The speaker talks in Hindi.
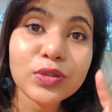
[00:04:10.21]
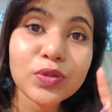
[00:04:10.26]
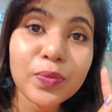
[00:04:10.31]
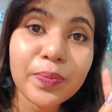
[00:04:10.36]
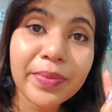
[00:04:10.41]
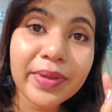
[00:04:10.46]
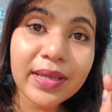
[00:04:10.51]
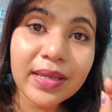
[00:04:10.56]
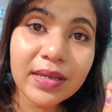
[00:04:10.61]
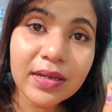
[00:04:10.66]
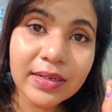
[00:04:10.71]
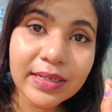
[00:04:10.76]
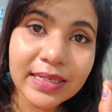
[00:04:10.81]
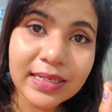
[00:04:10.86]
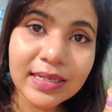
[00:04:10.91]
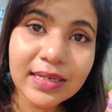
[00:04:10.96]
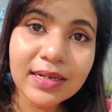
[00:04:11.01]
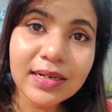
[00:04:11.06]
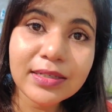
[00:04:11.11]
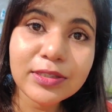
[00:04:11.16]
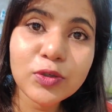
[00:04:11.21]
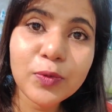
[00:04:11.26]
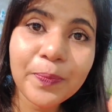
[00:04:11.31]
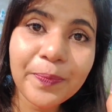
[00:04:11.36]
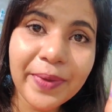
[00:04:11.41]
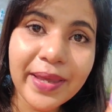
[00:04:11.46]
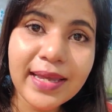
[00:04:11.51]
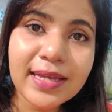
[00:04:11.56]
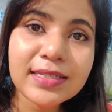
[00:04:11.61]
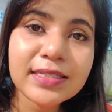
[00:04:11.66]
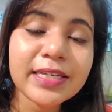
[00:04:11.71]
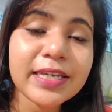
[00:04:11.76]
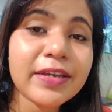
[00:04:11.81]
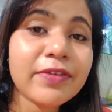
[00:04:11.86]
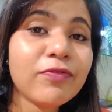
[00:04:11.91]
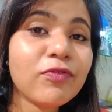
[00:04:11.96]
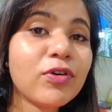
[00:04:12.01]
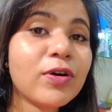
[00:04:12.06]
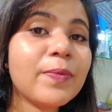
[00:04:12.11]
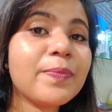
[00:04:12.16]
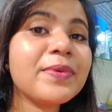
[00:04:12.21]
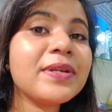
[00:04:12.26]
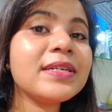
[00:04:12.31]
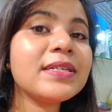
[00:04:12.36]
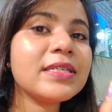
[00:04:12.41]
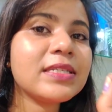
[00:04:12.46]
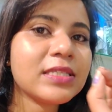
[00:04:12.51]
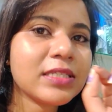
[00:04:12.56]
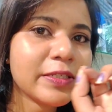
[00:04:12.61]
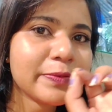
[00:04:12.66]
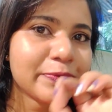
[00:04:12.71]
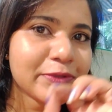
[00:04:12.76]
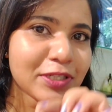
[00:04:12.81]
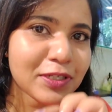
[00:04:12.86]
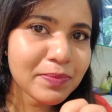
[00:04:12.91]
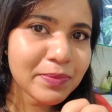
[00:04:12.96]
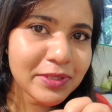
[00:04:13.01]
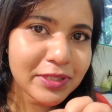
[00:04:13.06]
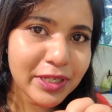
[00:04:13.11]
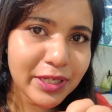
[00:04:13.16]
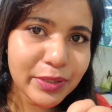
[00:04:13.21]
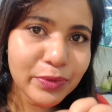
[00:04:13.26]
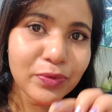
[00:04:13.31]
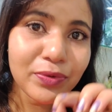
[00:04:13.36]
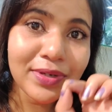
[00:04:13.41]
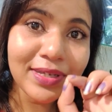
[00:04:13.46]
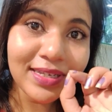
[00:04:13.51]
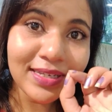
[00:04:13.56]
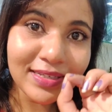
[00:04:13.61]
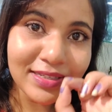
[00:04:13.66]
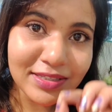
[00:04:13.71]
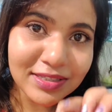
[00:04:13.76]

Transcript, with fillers: तो मैं उनका जो पेज है वो अपनी डिस्क्रिप्शन में दे दूँगी